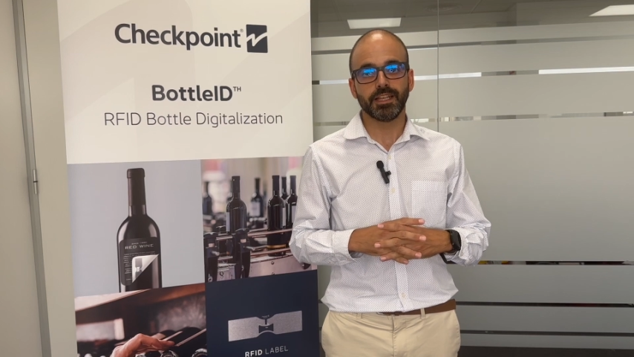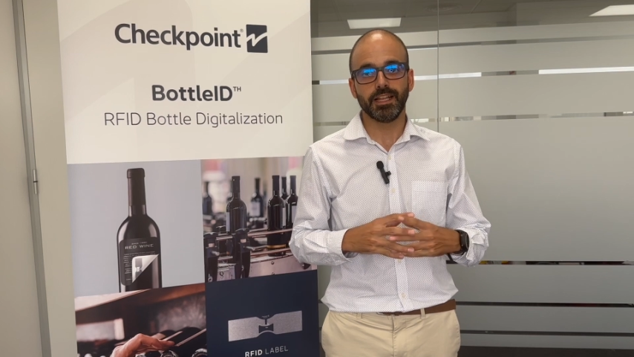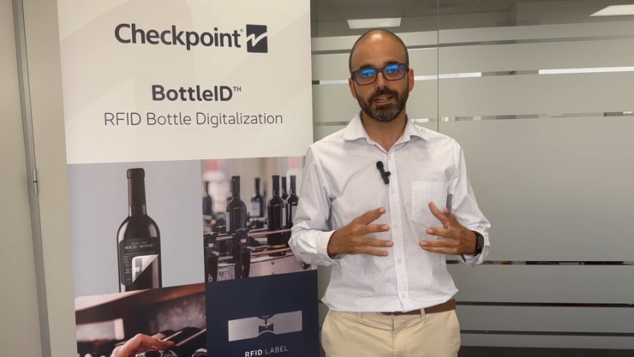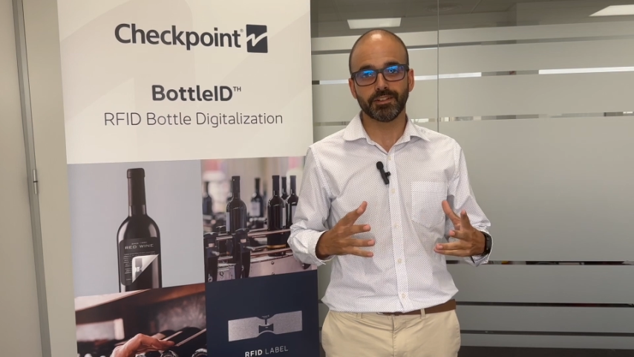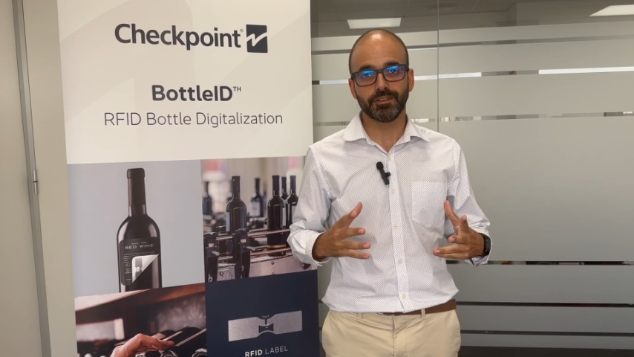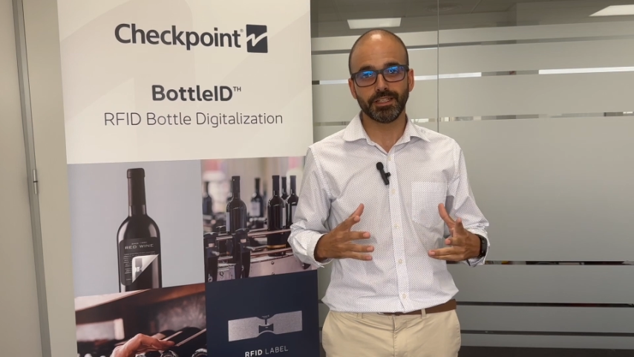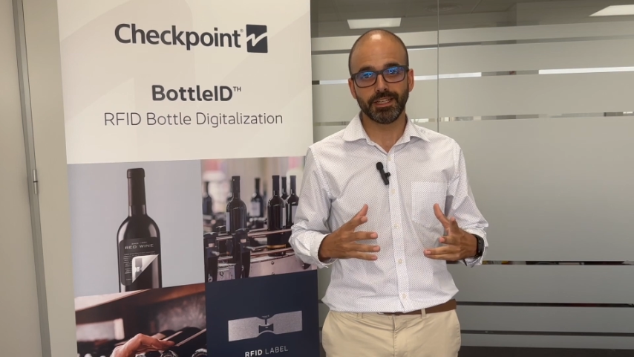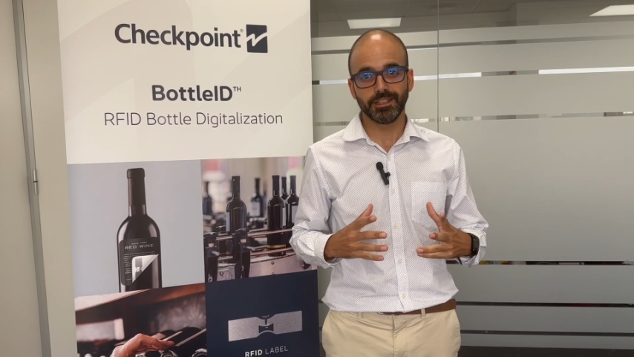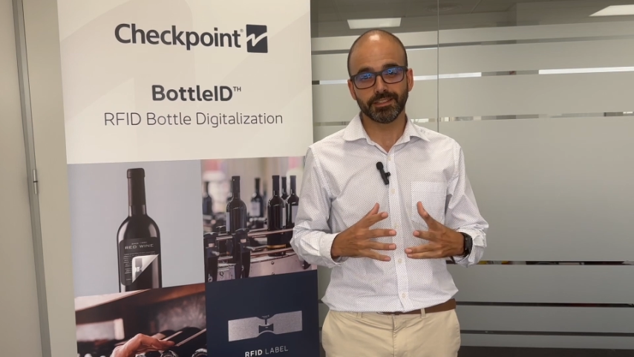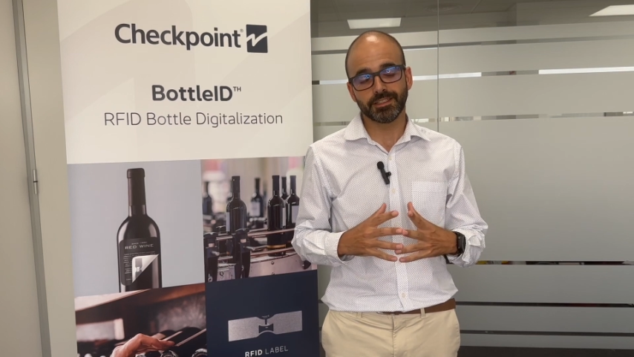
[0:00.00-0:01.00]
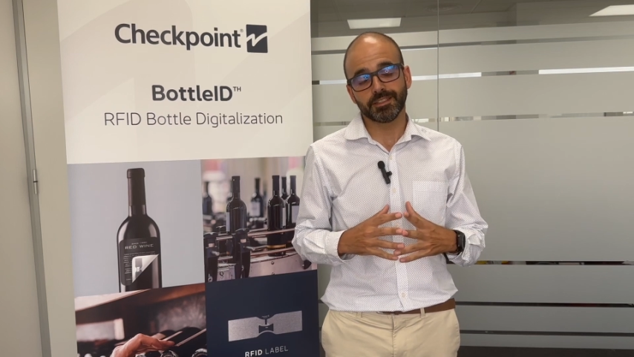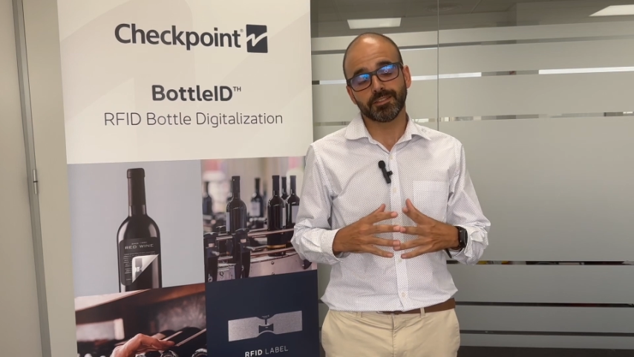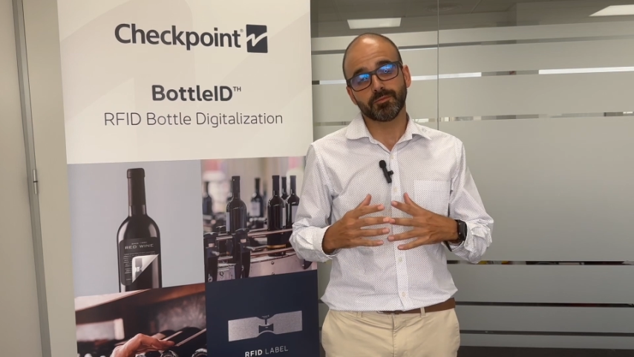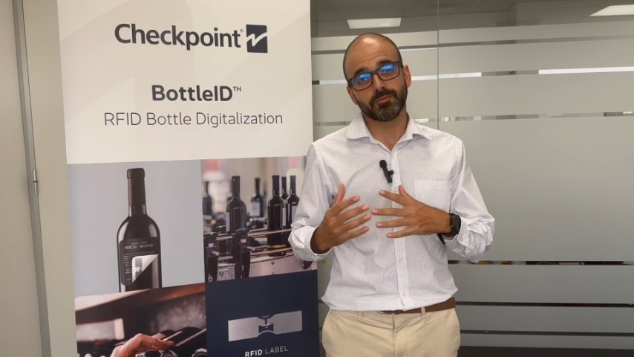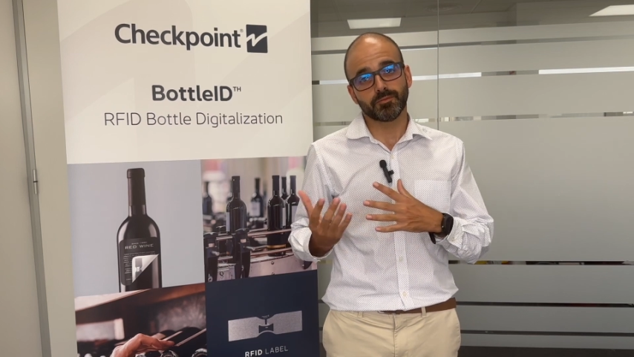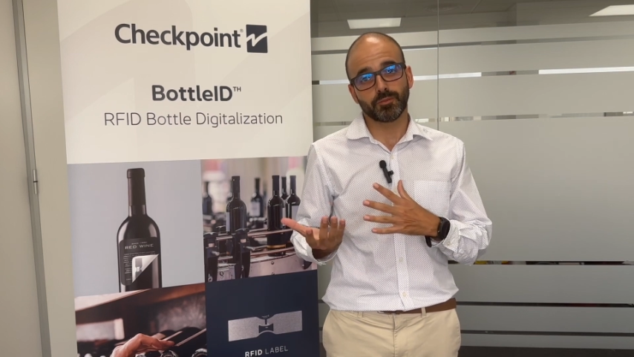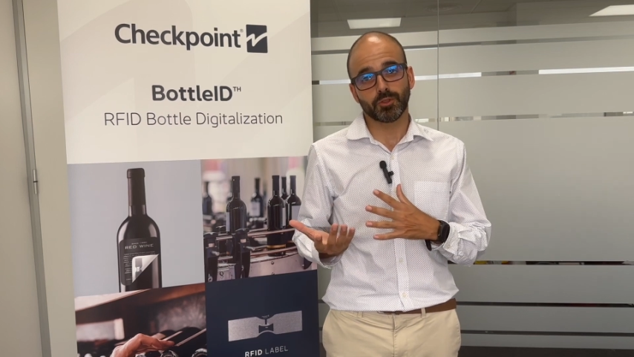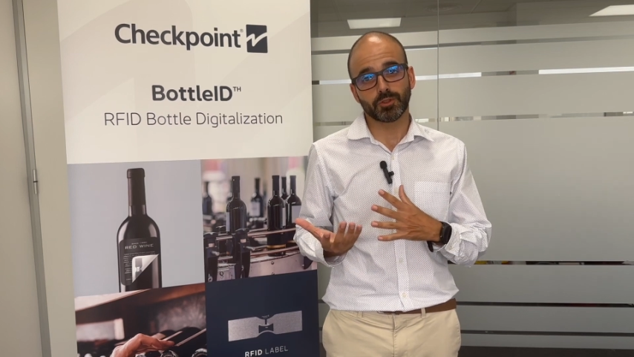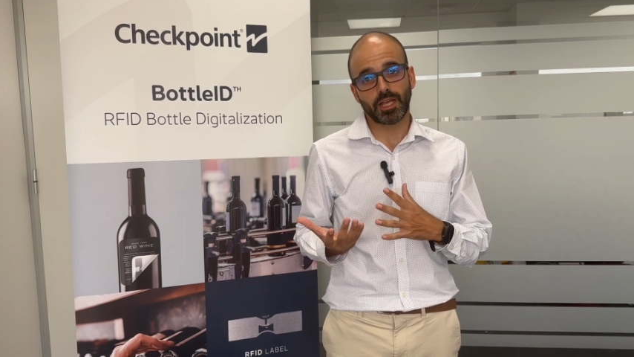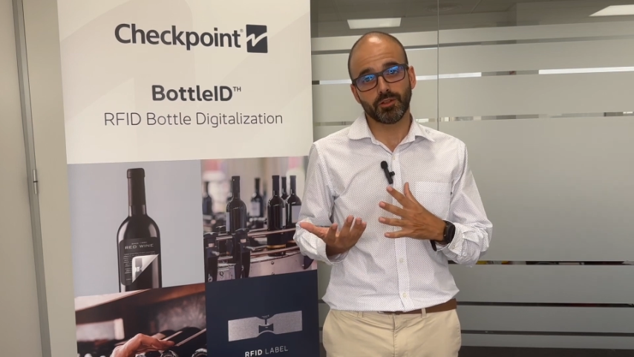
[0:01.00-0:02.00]
El RFID por
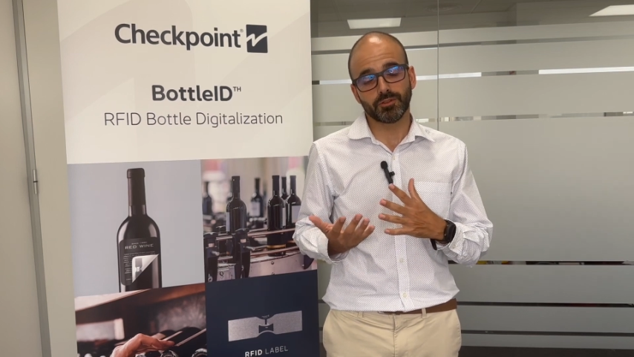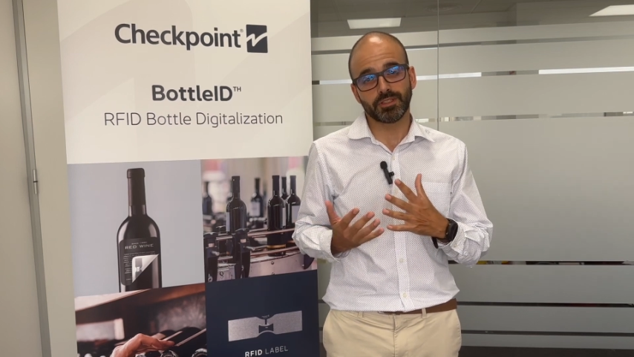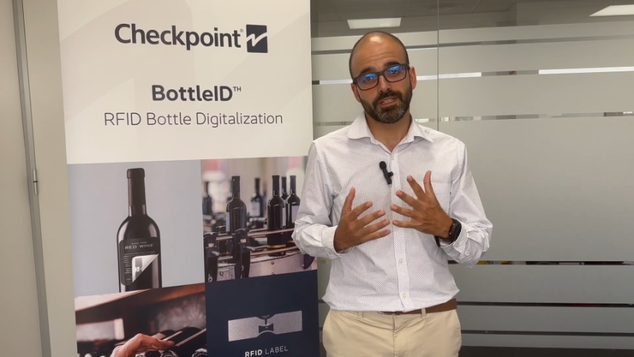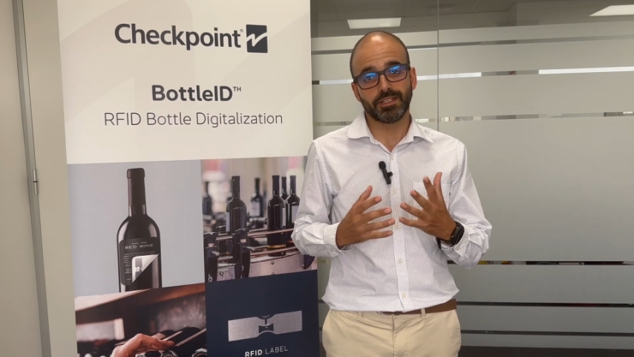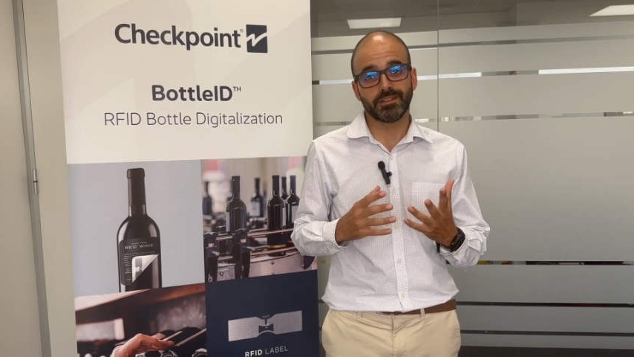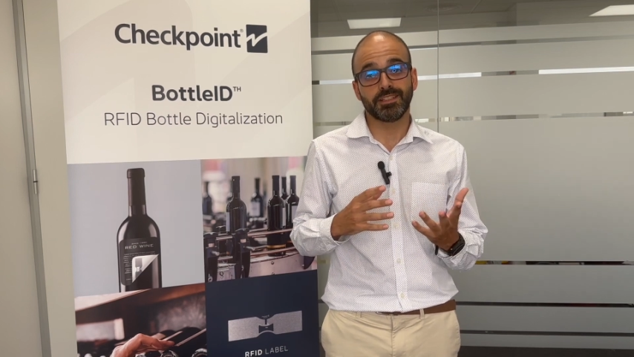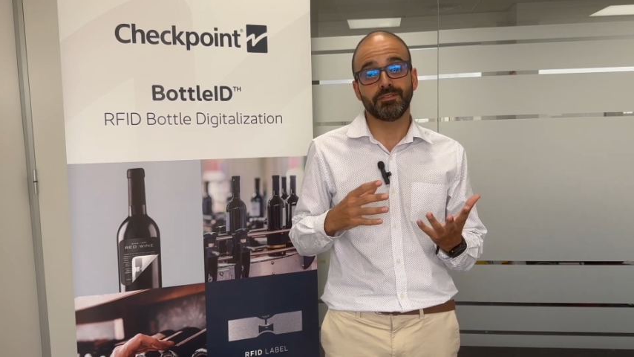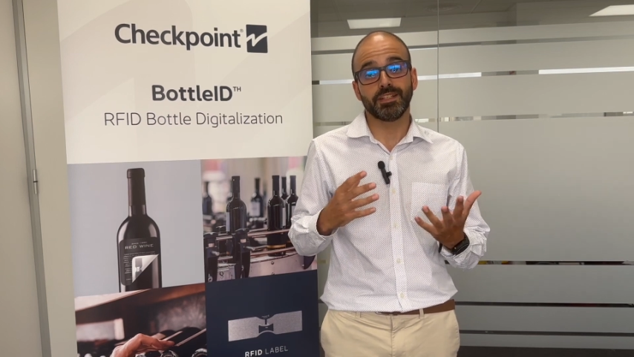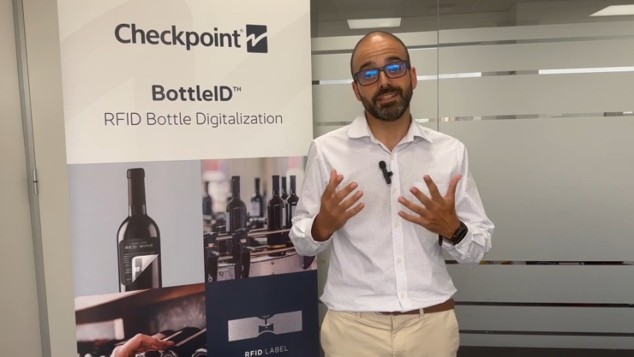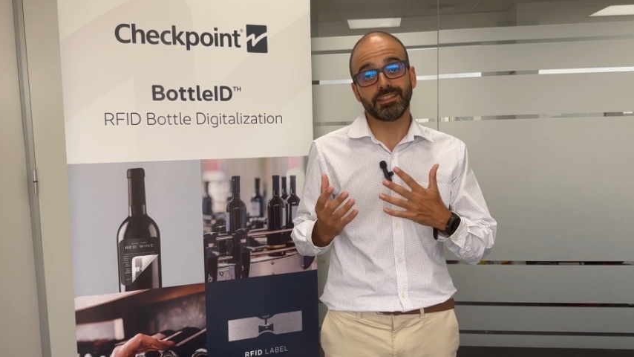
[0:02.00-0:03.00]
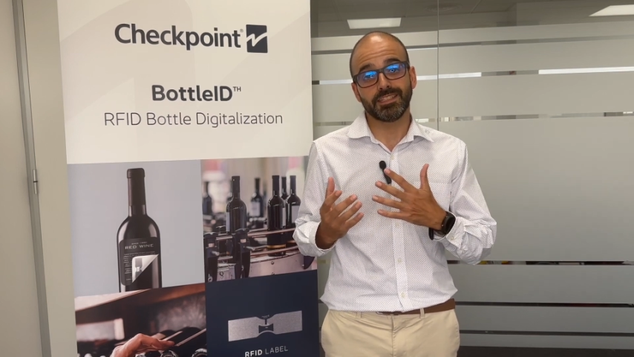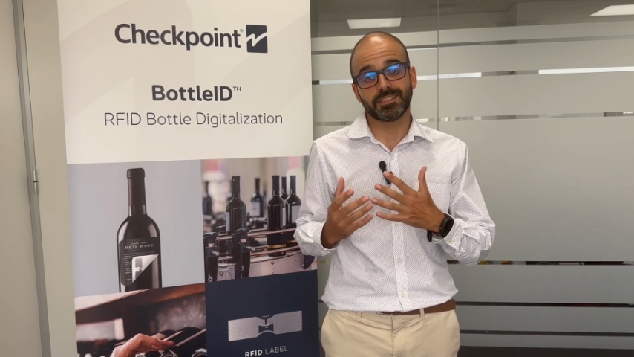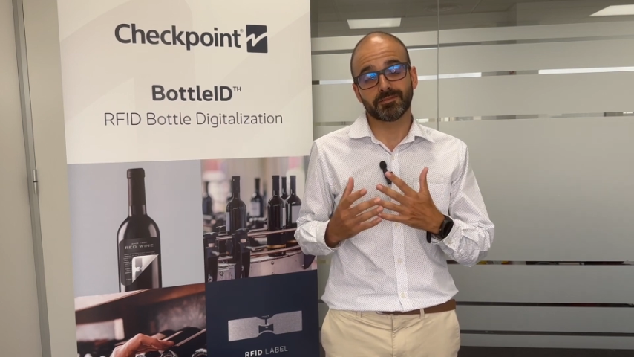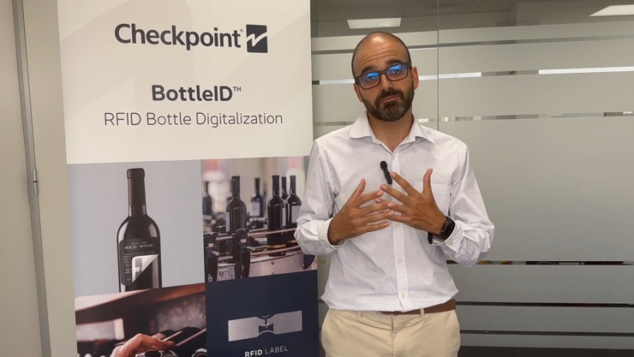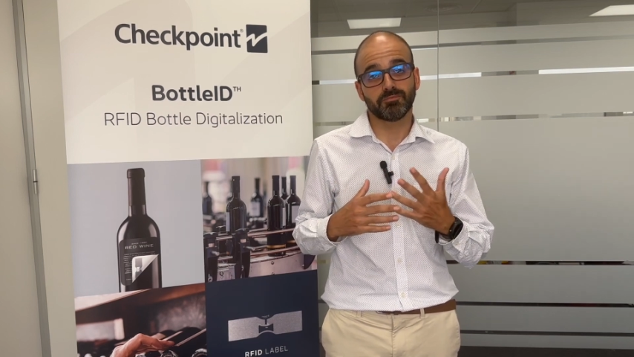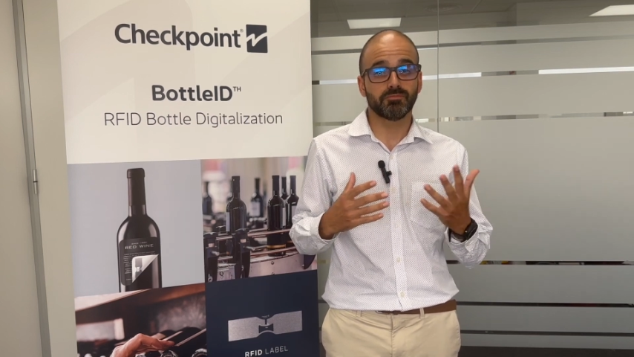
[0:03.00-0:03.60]
otro lado, tiene diferentes